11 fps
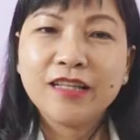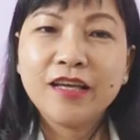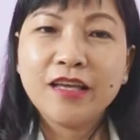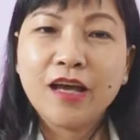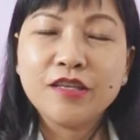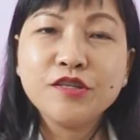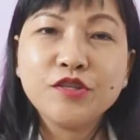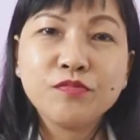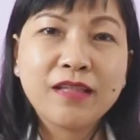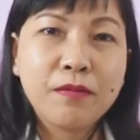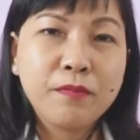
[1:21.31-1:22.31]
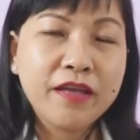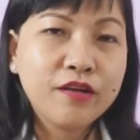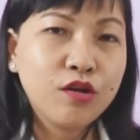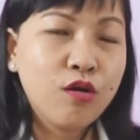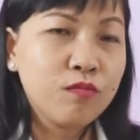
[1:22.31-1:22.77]
thì à, như chúng ta
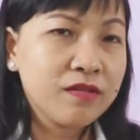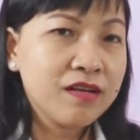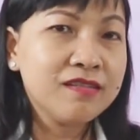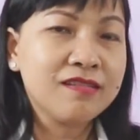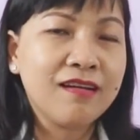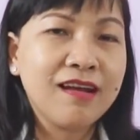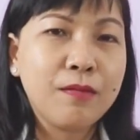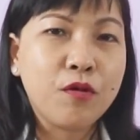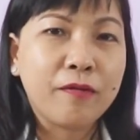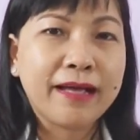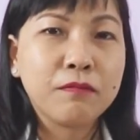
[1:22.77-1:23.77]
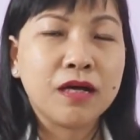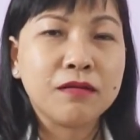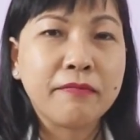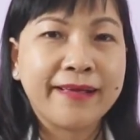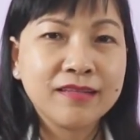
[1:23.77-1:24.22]
biết ung thư nó là một căn
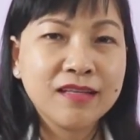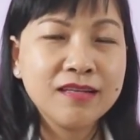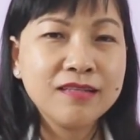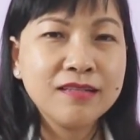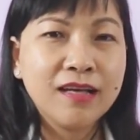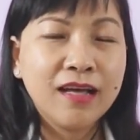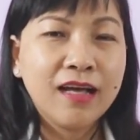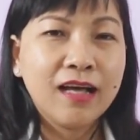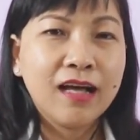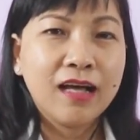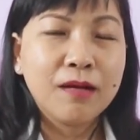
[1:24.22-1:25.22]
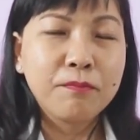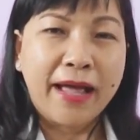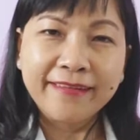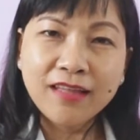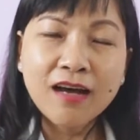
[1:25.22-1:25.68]
bệnh mãn tính à,
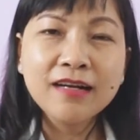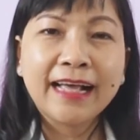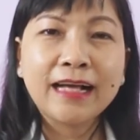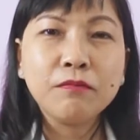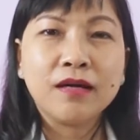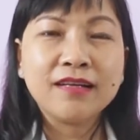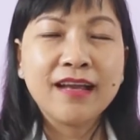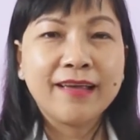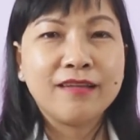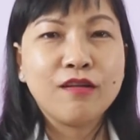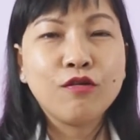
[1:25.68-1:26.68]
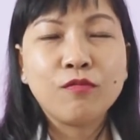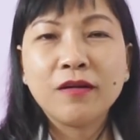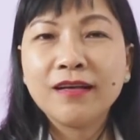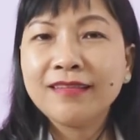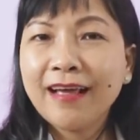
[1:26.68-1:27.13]
bản thân căn bệnh này nó
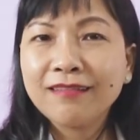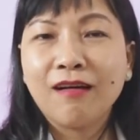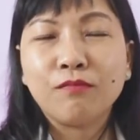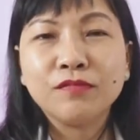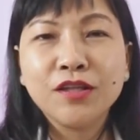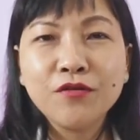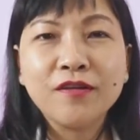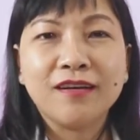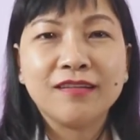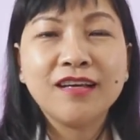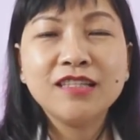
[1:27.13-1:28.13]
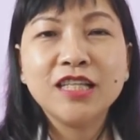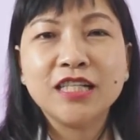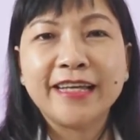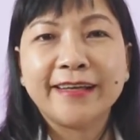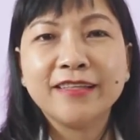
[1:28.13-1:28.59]
cũng có tác động tiêu cực đến
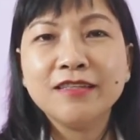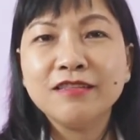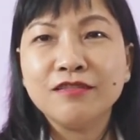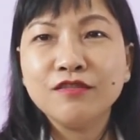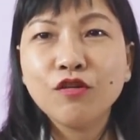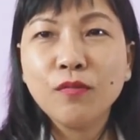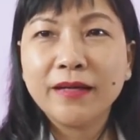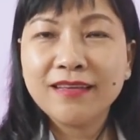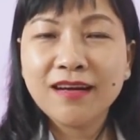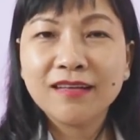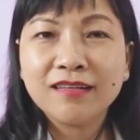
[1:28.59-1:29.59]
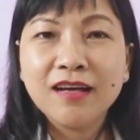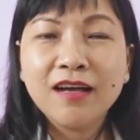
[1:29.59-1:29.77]
tình trạng dinh dưỡng của bệnh nhân